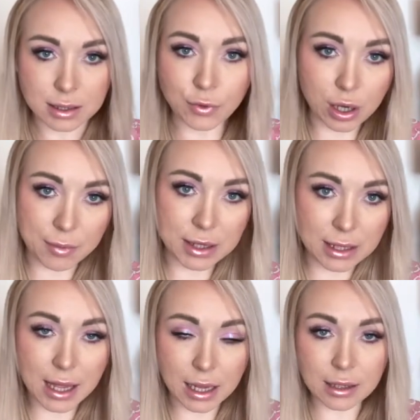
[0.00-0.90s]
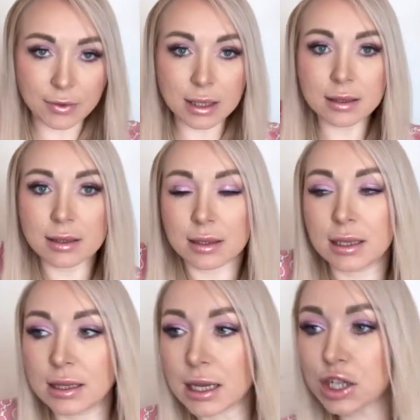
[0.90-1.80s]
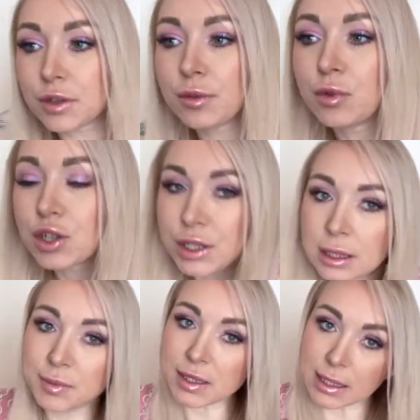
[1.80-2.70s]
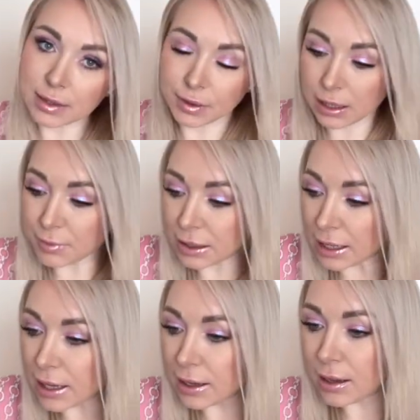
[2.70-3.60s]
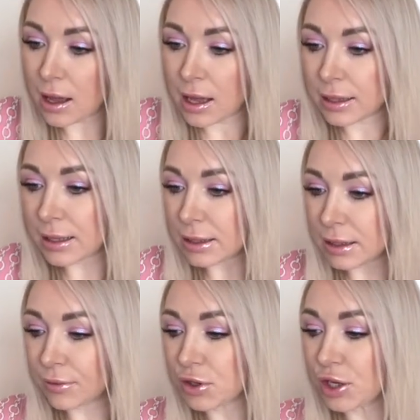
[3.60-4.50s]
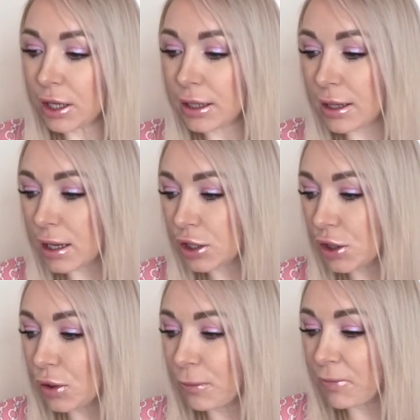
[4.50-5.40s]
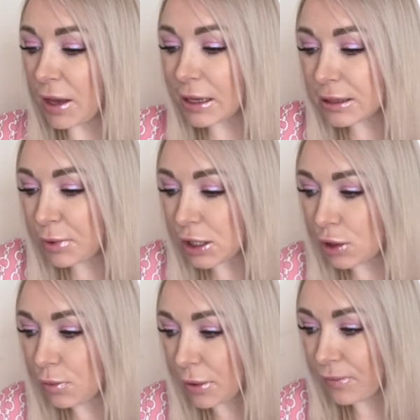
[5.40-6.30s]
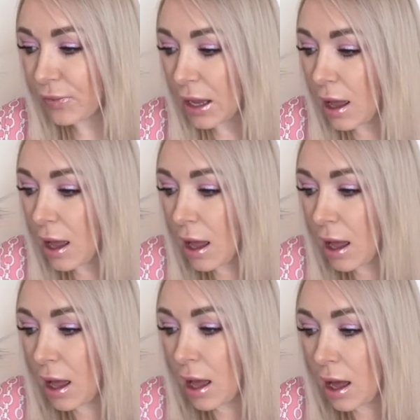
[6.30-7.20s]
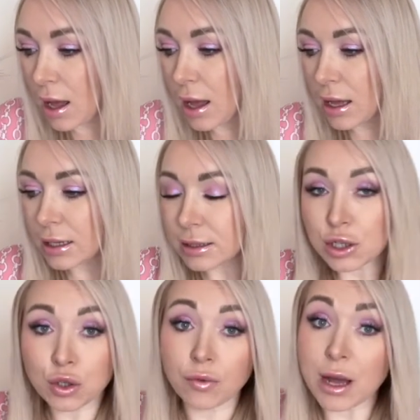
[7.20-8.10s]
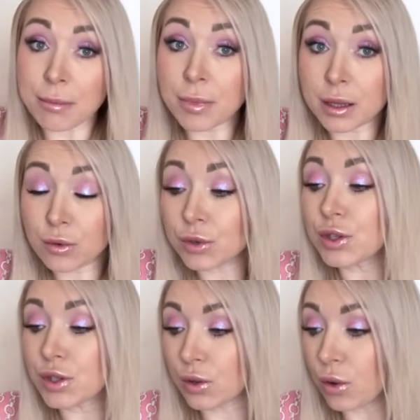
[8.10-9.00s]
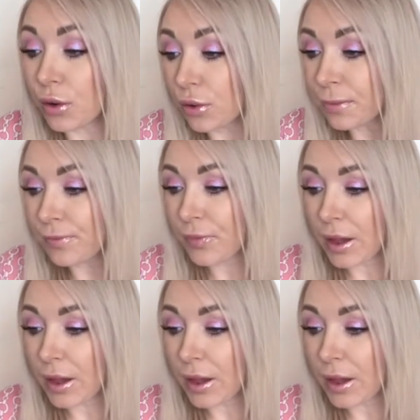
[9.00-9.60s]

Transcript: свой комментарий, ответ, и также вы можете написать свои комментарии для девушки. Так что давайте приступим. А, расскажу вам мою историю.